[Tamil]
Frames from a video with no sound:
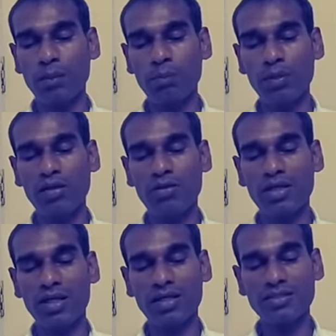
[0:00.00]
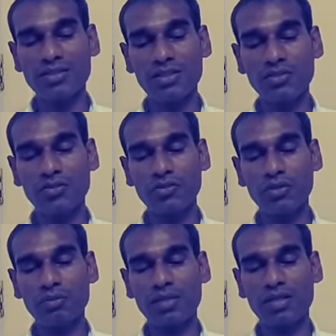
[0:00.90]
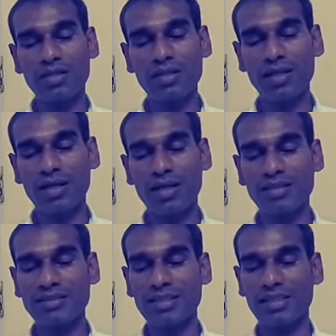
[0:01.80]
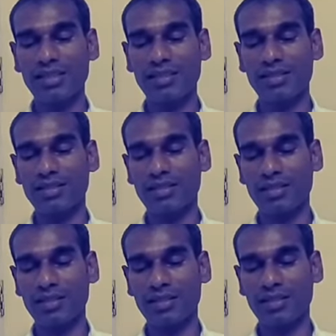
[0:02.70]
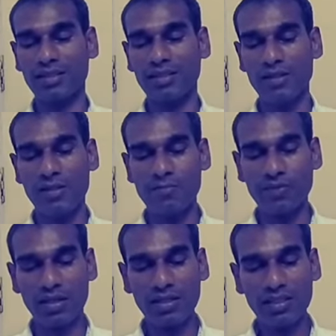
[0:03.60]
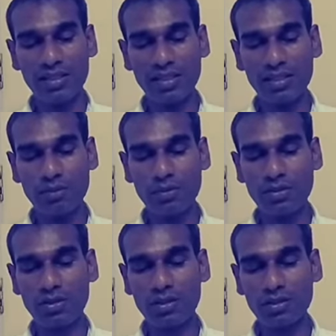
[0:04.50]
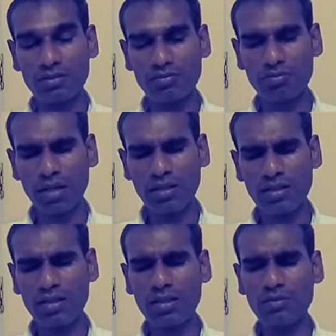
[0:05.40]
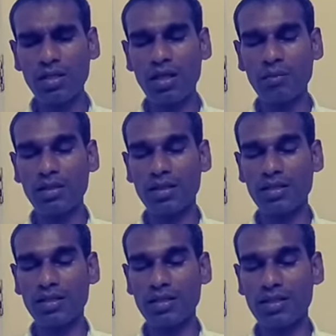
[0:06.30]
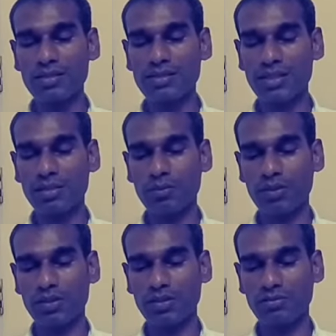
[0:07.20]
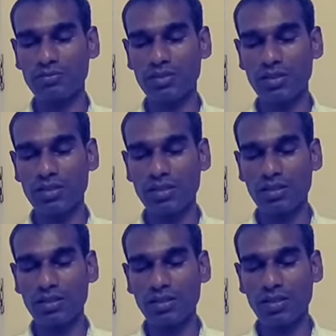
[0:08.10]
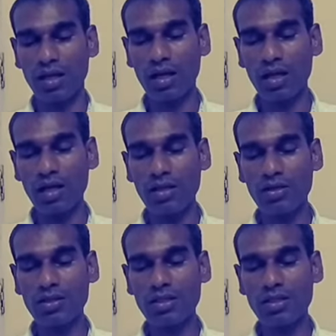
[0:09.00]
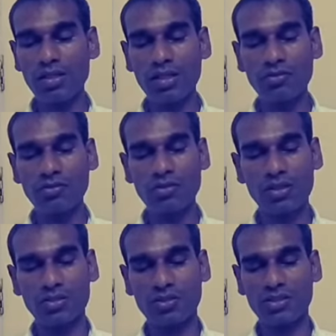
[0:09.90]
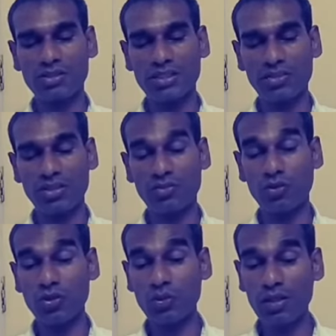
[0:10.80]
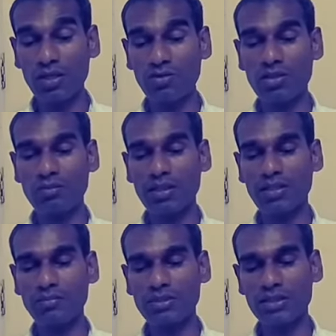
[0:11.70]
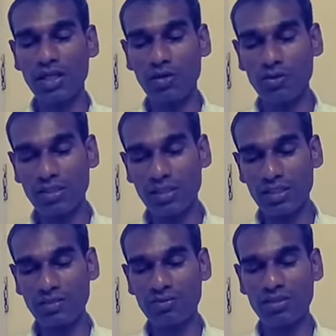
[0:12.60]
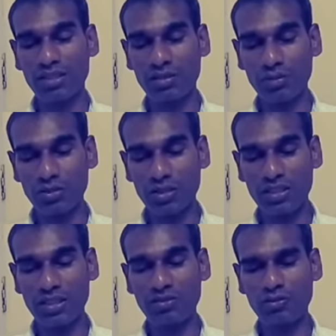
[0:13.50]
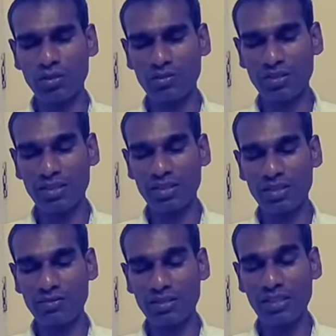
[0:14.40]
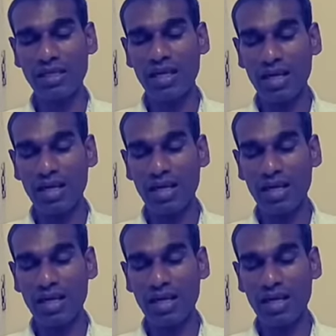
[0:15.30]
அப்பாவுடைய ஆஸ்தி கோடி மடங்கு அடைஞ்சிக்கிட்டே இருக்கிறீங்க அதனால் நீங்கள் என்ன பண்ணணும்னா பந்தனம் இல்லாமல் நான் இருக்கிறேன்னா செக் பண்ணணும் யாருடைய நினைவும் உங்களை தொந்தரவு செய்யக்கூடாது ஒருவேளை உங்களுக்கு பந்தனம் இருந்துச்சுன்னா அவங்க நினைவு நண்பனுடைய நினைவு உறவினர் நினைவு